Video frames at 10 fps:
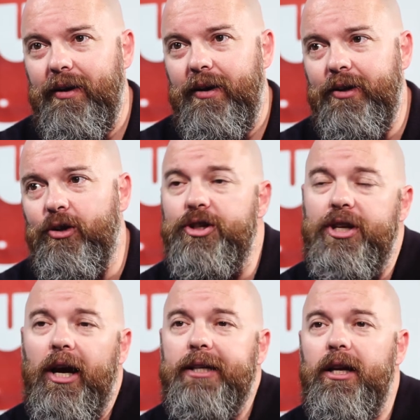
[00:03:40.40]
entonces
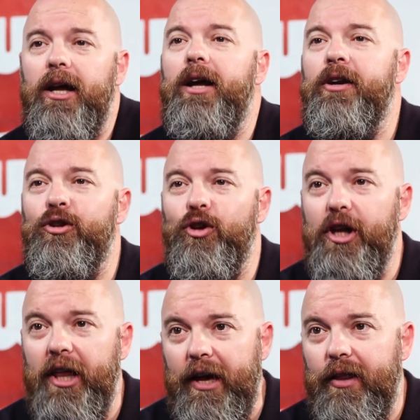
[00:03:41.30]
llegas a la
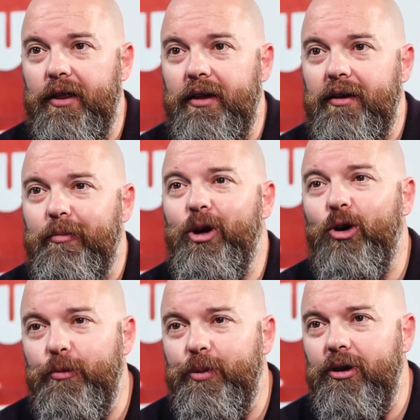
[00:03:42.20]
notoriedad. Pero
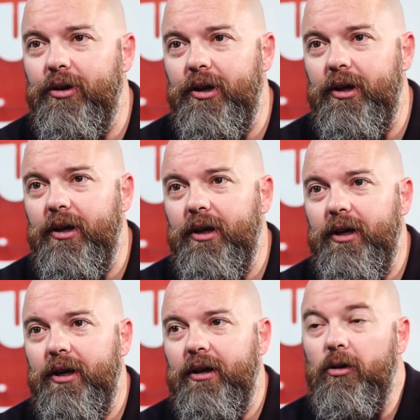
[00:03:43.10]
hoy por hoy,
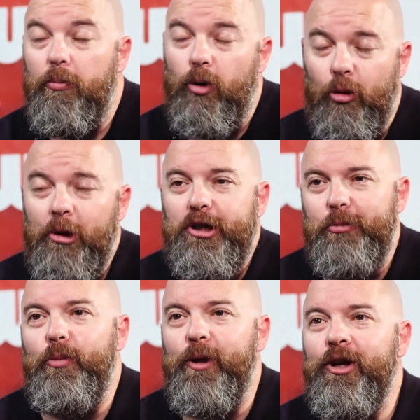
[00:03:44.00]
por lo menos en
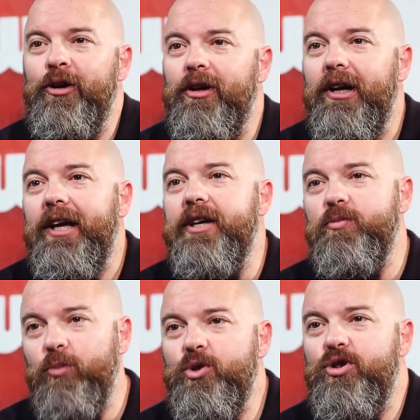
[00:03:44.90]
mi opinión, es
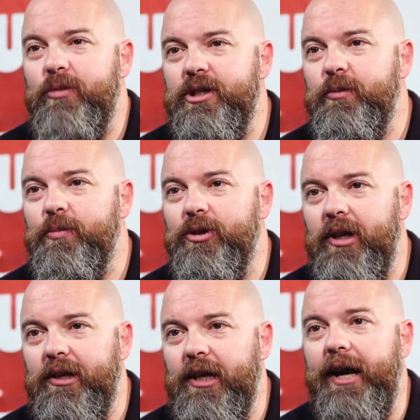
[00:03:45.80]
mucho más
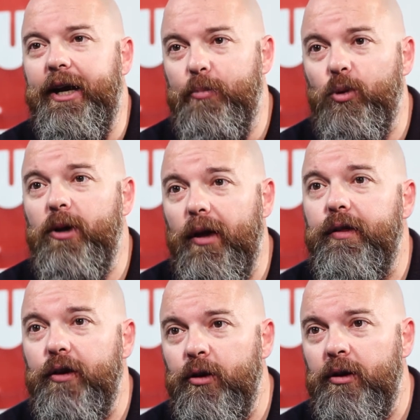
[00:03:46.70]
importante la
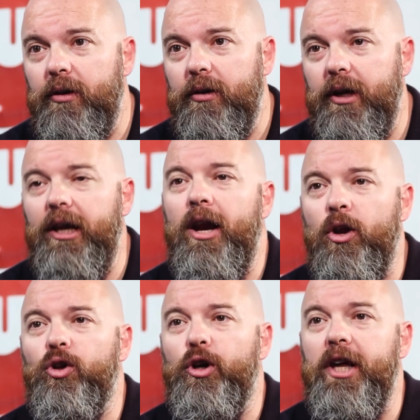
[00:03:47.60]
reputación que la
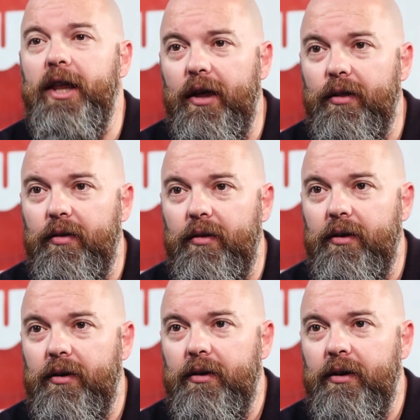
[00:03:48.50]
notoriedad.
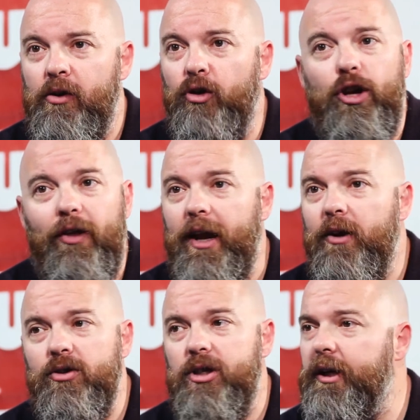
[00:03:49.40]
Notoriedad la
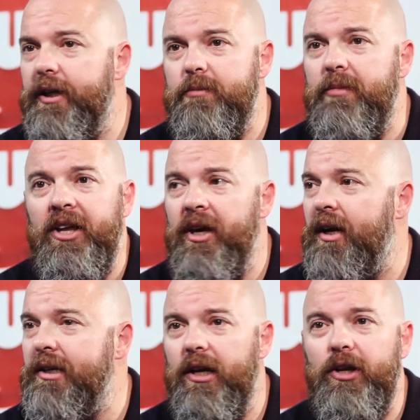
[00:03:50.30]
consigues
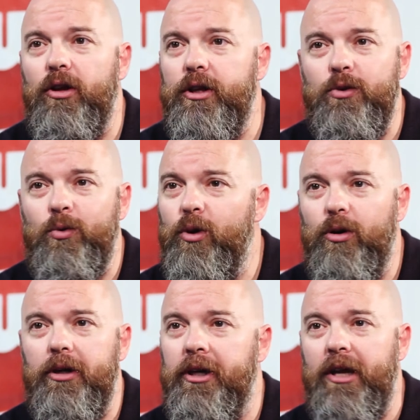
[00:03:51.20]
mañana saliendo
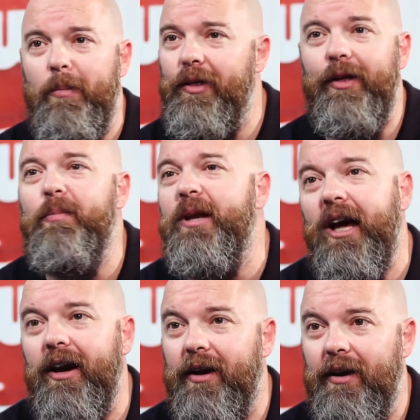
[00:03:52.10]
desnudo en la Plaza del
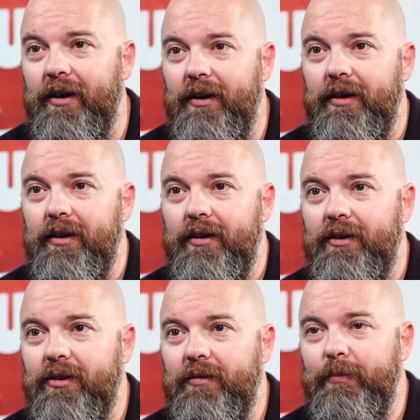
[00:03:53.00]
Pilar.
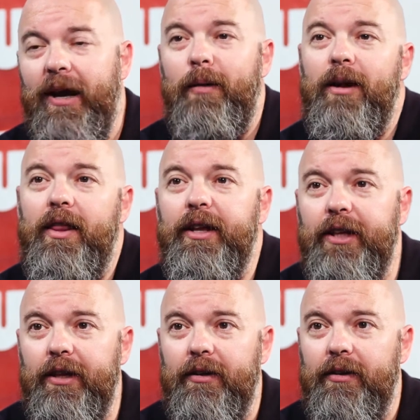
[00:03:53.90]
Van a hablar de
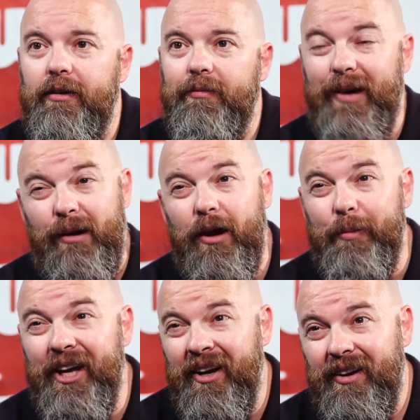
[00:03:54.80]
ti. ¿Van a hablar
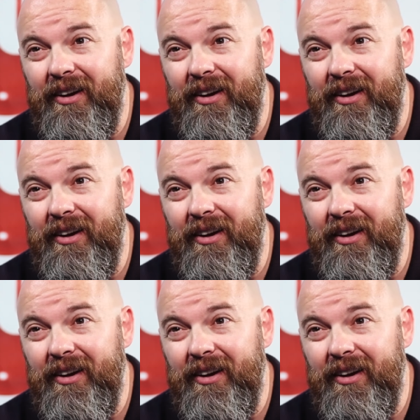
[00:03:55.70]
bien?